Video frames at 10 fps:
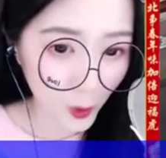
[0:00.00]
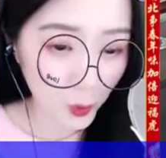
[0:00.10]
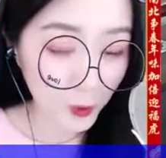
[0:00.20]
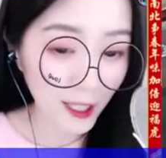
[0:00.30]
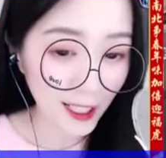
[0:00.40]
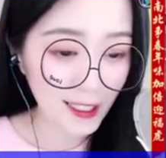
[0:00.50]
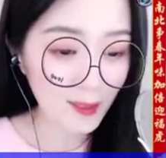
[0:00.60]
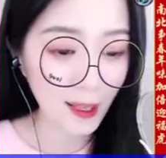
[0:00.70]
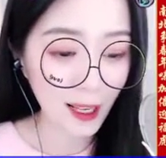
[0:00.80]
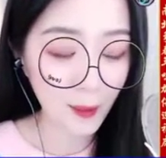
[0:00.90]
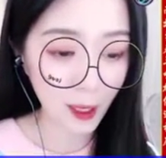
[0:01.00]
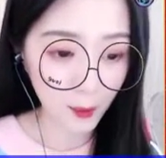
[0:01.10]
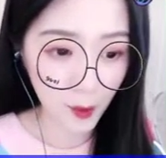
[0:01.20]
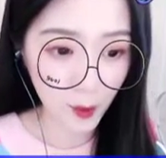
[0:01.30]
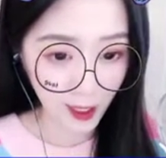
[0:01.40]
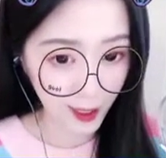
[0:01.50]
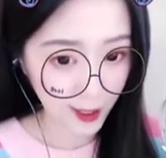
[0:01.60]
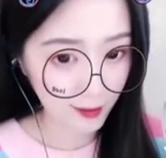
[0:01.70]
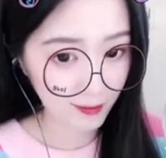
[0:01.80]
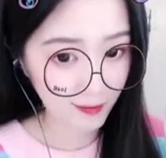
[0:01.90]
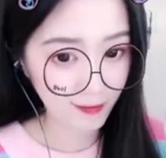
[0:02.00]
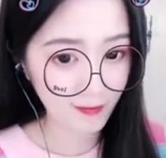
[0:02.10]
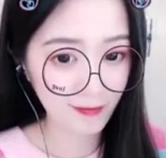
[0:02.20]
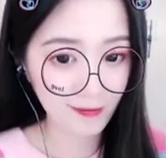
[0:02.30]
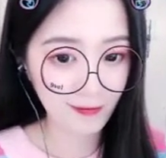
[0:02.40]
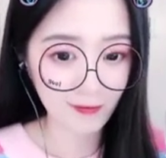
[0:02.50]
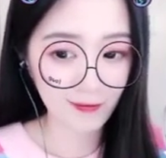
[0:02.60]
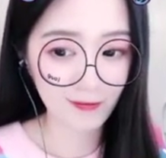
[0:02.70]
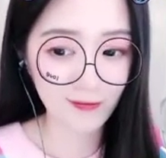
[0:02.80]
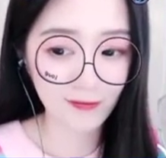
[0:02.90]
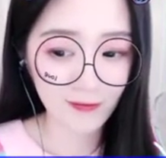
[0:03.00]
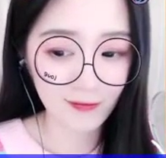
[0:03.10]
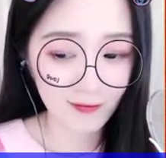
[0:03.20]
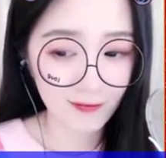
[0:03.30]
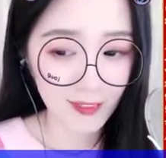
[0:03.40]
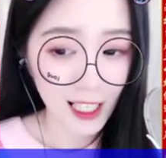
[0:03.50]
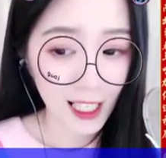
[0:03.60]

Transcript: 本王怎么不记得北冥国有这样美貌的公主？